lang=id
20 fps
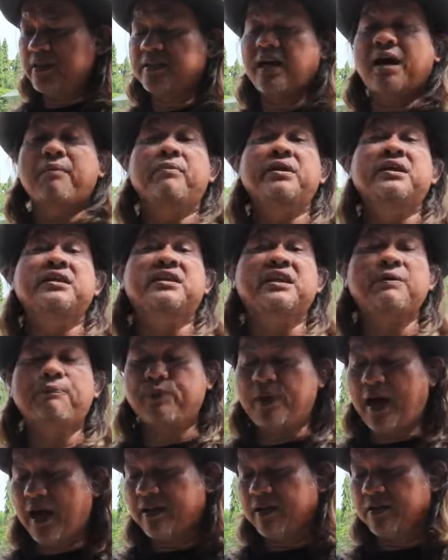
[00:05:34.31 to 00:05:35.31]
kita
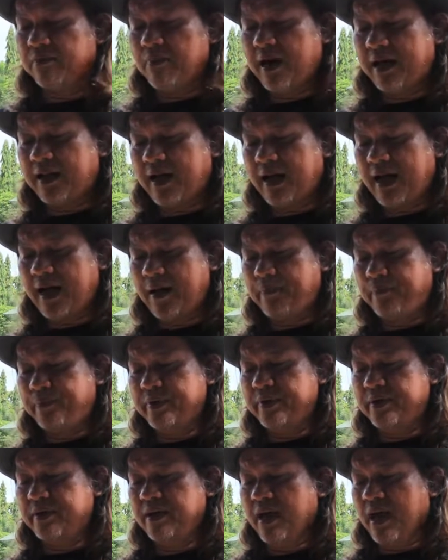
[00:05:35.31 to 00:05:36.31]
menitipkan bara
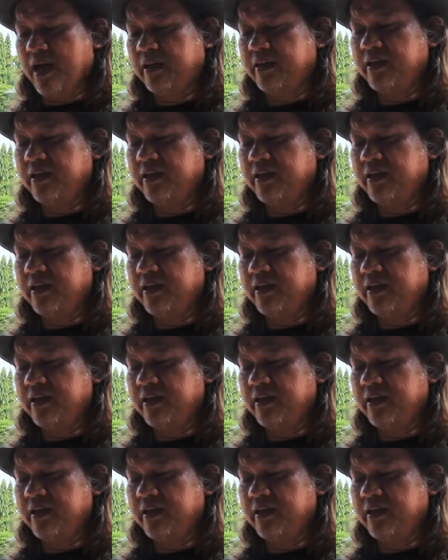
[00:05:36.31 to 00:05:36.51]
api.